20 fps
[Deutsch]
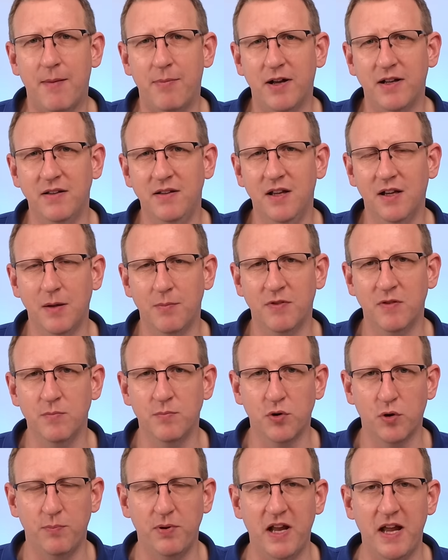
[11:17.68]
Aber hier gibt es
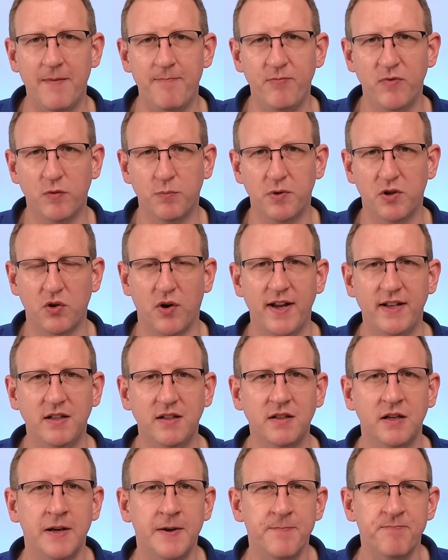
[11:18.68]
ein Problem. Das
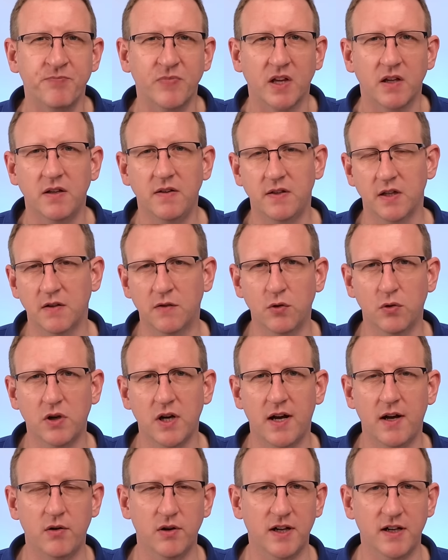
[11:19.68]
bedeutet, dieser
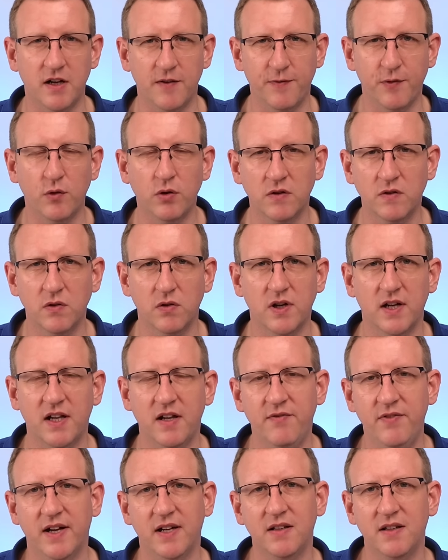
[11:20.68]
Zucker oder der Fruchtzucker,
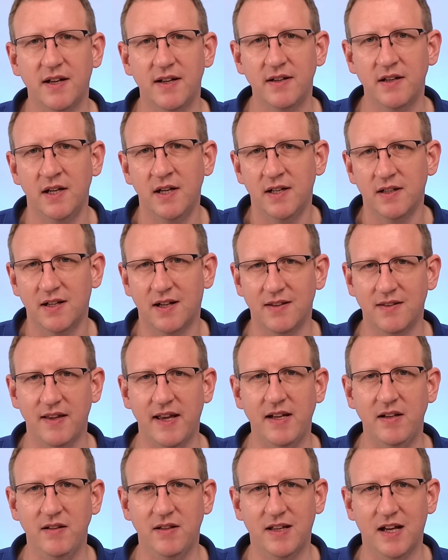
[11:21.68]
der wirkt dann
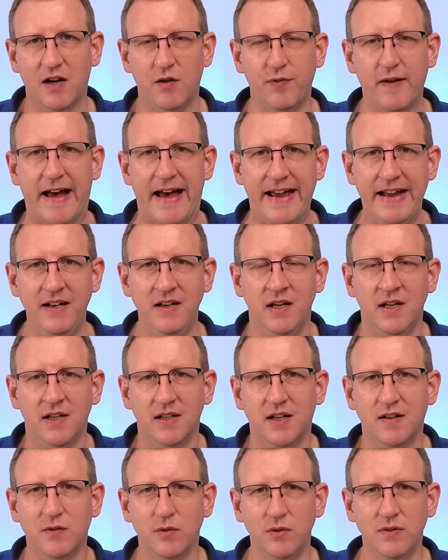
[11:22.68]
tatsächlich darauf ein,
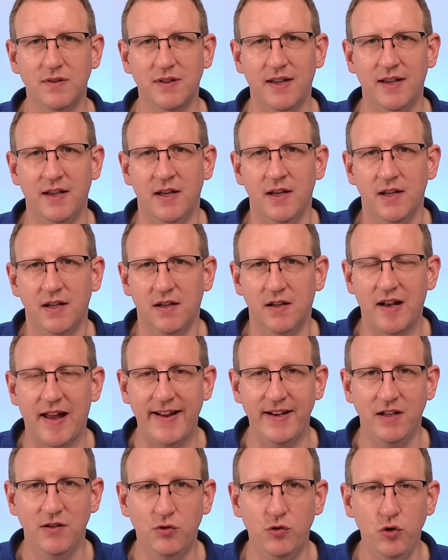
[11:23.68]
dass unsere
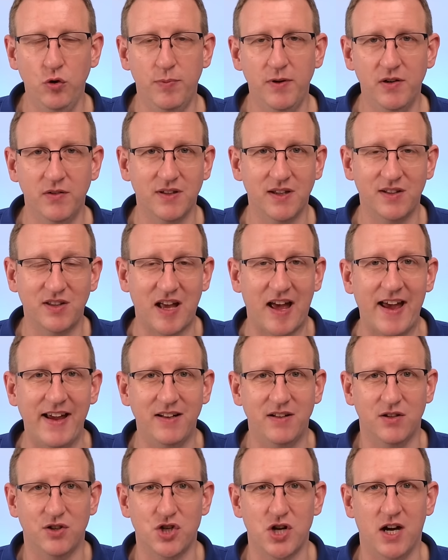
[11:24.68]
kleinen Dübel, unsere
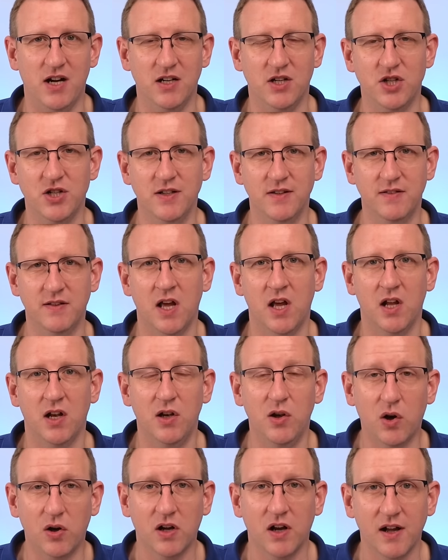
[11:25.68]
Tight Junctions
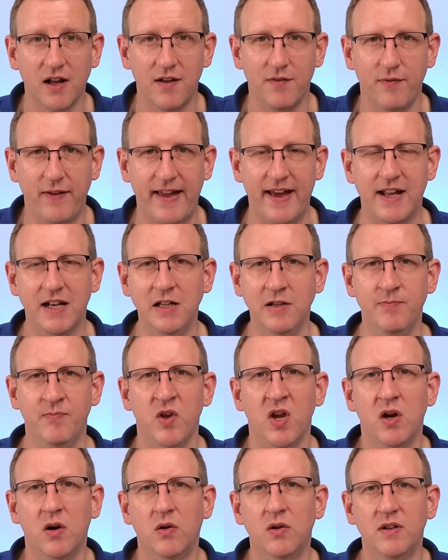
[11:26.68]
lockerer werden
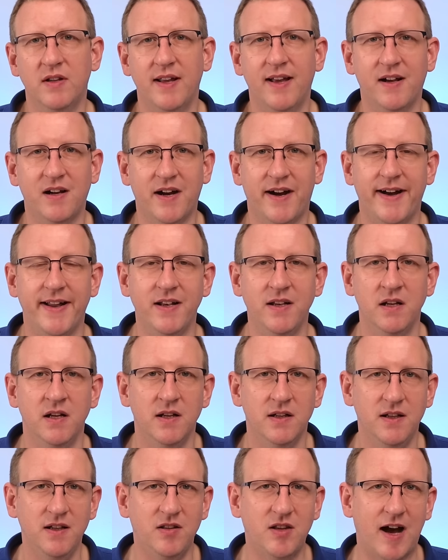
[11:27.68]
und er kann
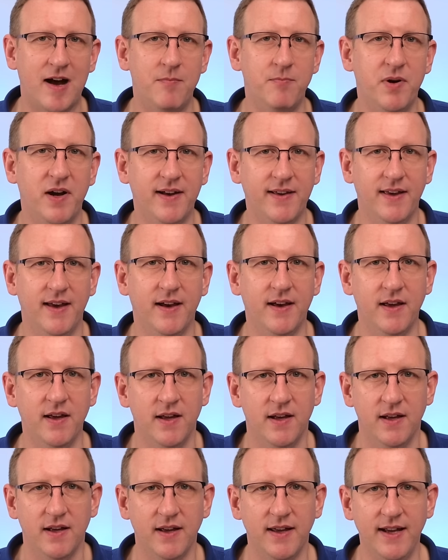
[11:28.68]
die
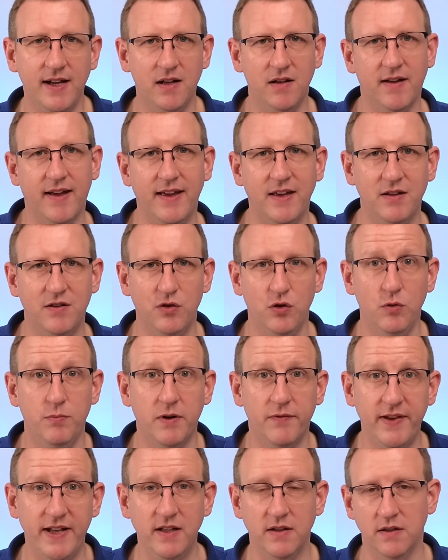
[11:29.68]
Darmbarriere regelrecht
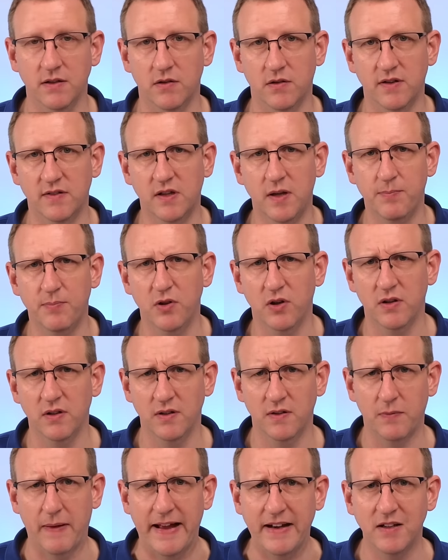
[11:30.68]
überwinden. Und es gibt noch
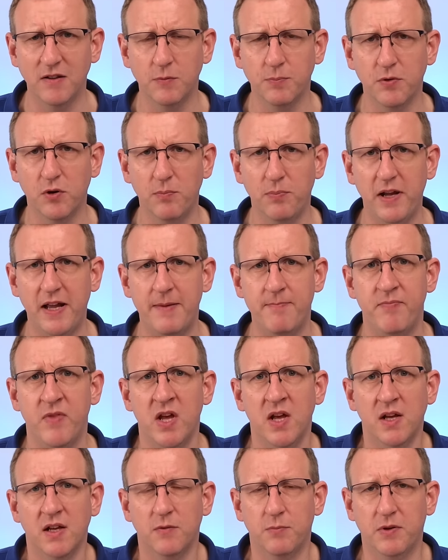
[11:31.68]
ein zweites Problem.
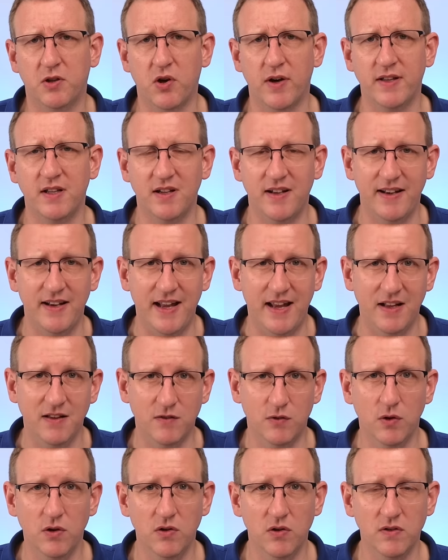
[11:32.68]
Es bedeutet eine
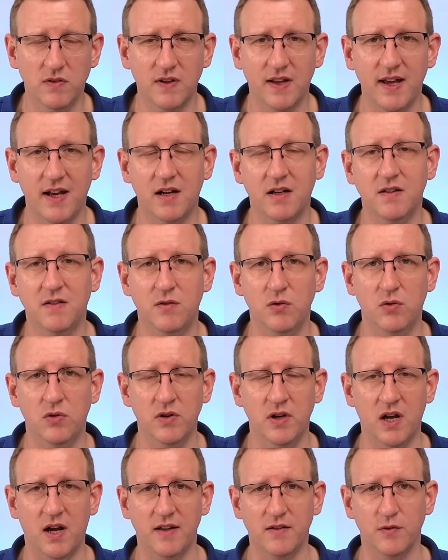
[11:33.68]

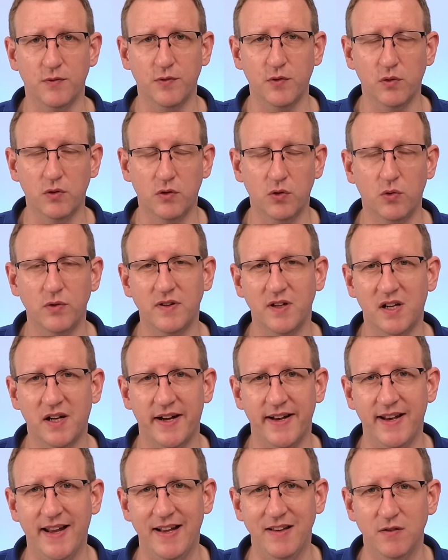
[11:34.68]
Entzündungsreaktion. Also Fructose
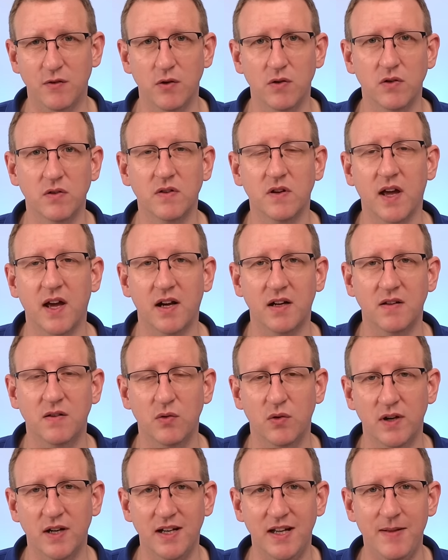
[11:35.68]
kann
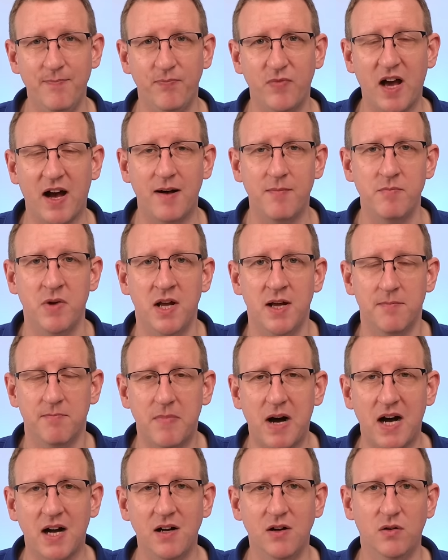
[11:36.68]
Entzündungsreaktionen im Darm
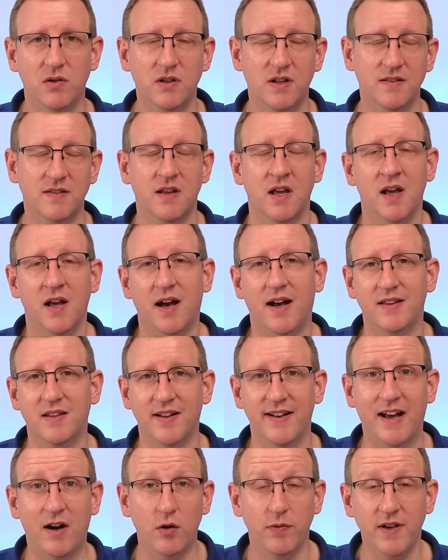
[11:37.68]
machen und das
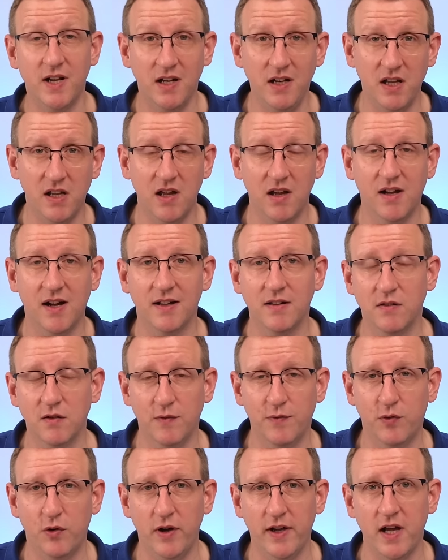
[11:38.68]
hat dann auch wieder Leaky Gut
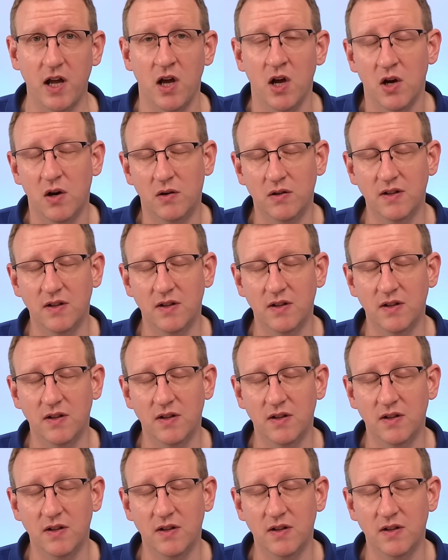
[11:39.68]
zur Folge.